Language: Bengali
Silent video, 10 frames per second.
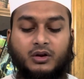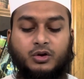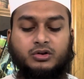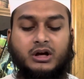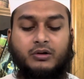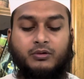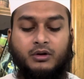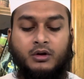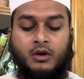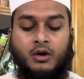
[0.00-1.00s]
কোথাও
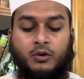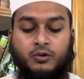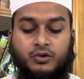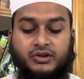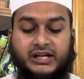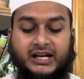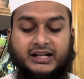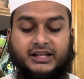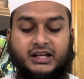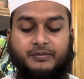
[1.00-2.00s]
কোনো
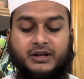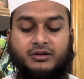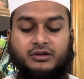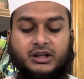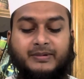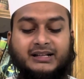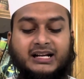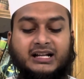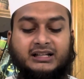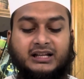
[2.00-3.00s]
জায়গা থেকে বের হতে বা
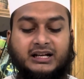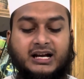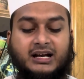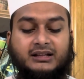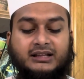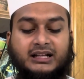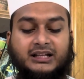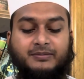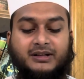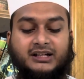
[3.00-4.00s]
দাঁড়াতে দেখা
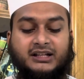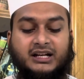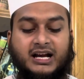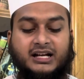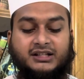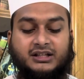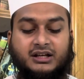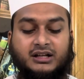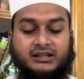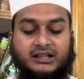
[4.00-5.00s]
তাদের বা তাদের
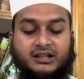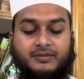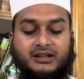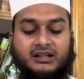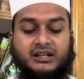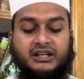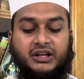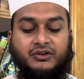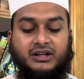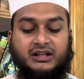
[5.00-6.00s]
তাদের বা তাদের
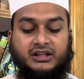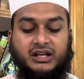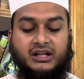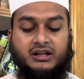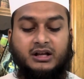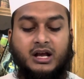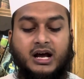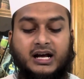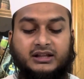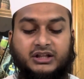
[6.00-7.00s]
নিকট আত্মীয়ের
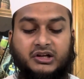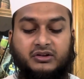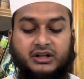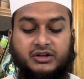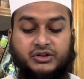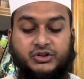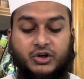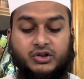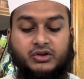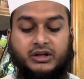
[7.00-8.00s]
আত্মীয়দের
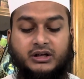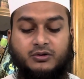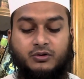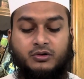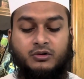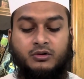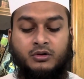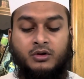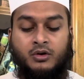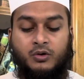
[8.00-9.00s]
স্বজনের কোনো
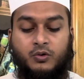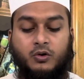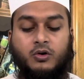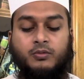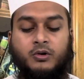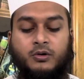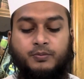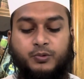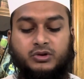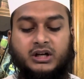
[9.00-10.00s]
কর্ম
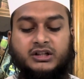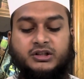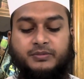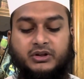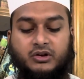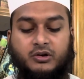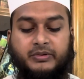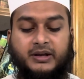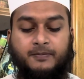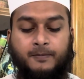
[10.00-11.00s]
পুনরুজ্জীবিত
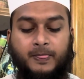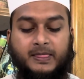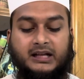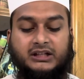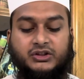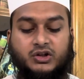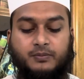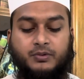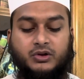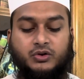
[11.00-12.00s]
হবে তাদের
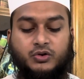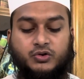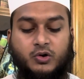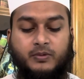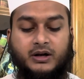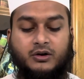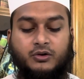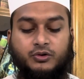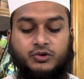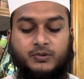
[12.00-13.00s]
সম্পদ ও সৌভাগ্য
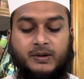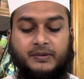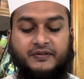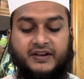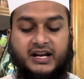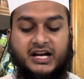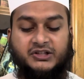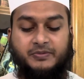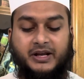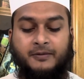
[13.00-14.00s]
নতুনভাবে ফিরে
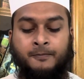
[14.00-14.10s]
আসবে